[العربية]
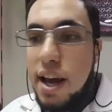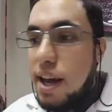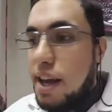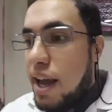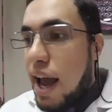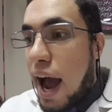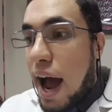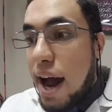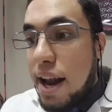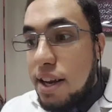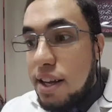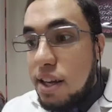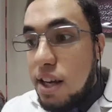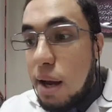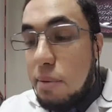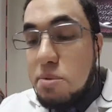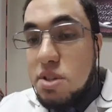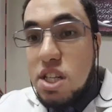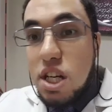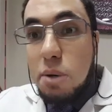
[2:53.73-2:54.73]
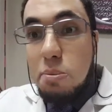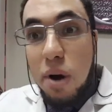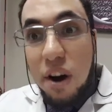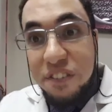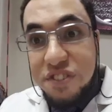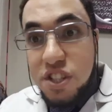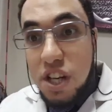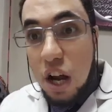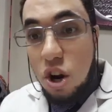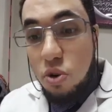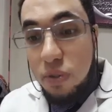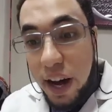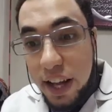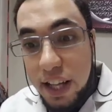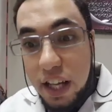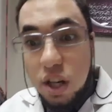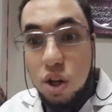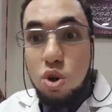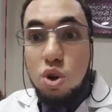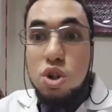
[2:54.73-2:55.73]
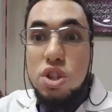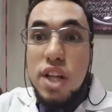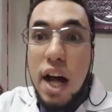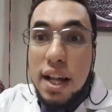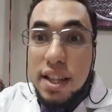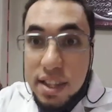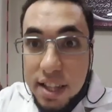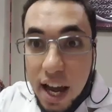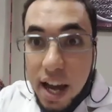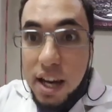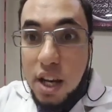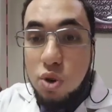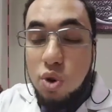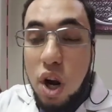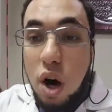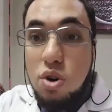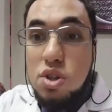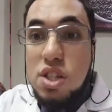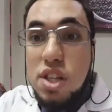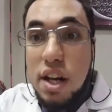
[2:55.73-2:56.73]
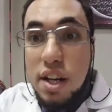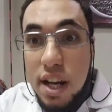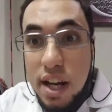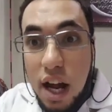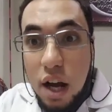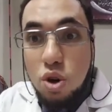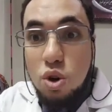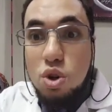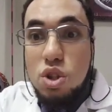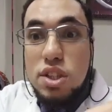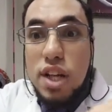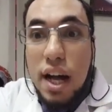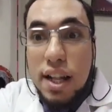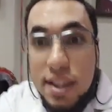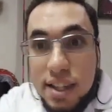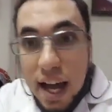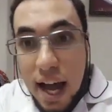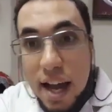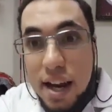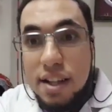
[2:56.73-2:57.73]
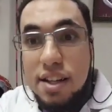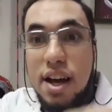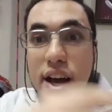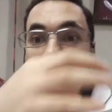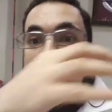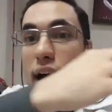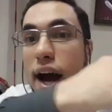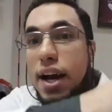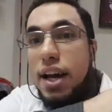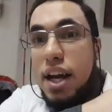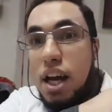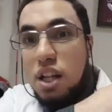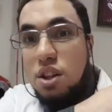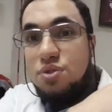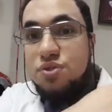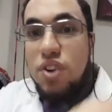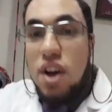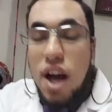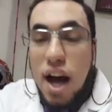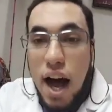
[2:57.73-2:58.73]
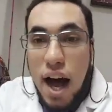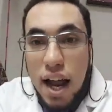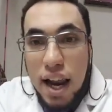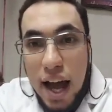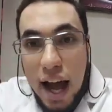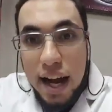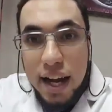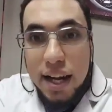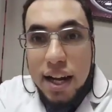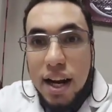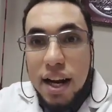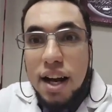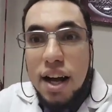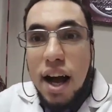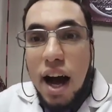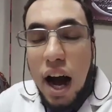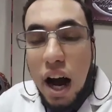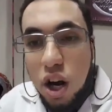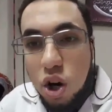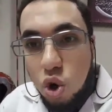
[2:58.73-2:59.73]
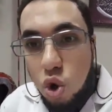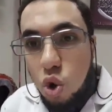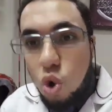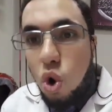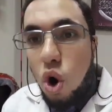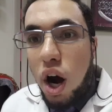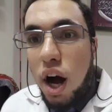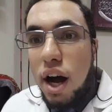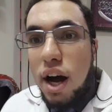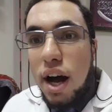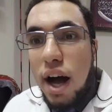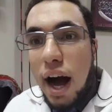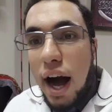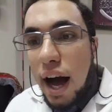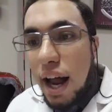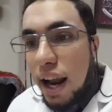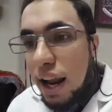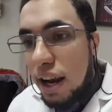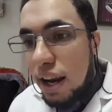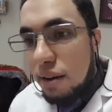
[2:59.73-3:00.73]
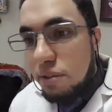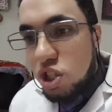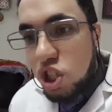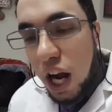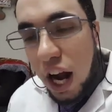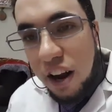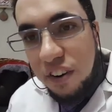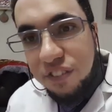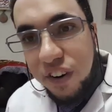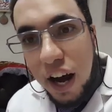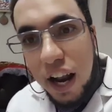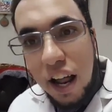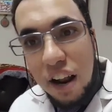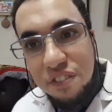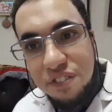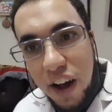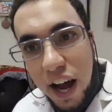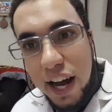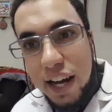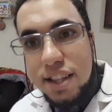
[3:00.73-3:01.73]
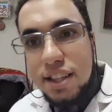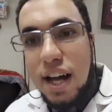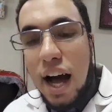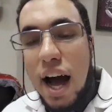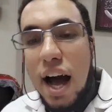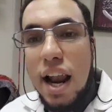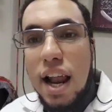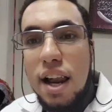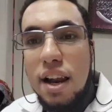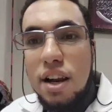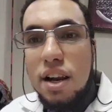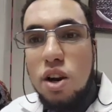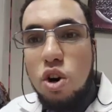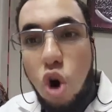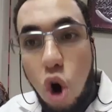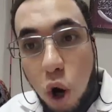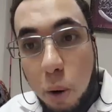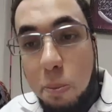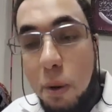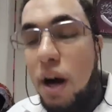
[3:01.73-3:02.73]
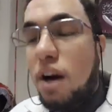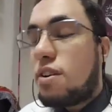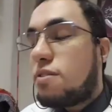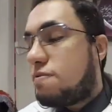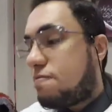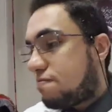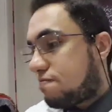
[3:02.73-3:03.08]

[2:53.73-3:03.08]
يعني يمسك مفصل وبعدين ينط على التاني ولو استنينا ينط على التالت على الكتف على الانكل على الكوع على اللي مش عارف على الفخذ على الركبه